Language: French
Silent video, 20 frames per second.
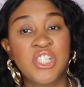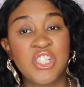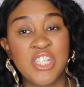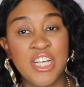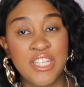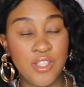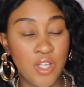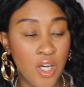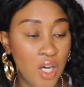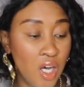
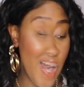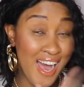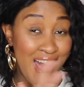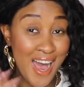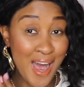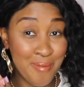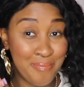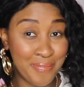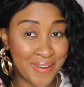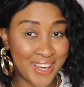j'adore.
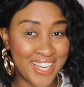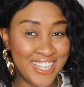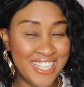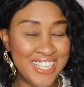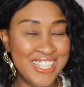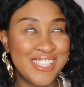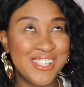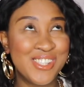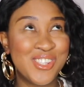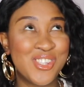
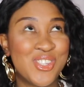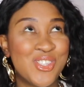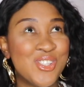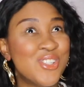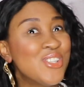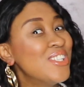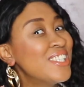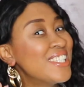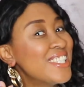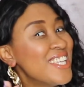Après,
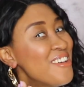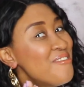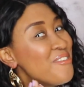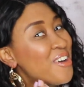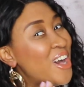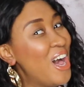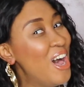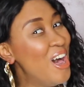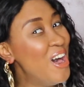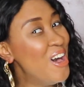deuxième
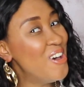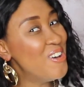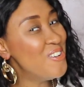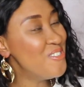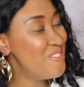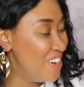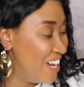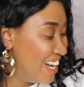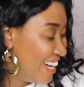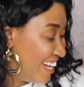
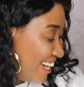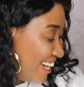robe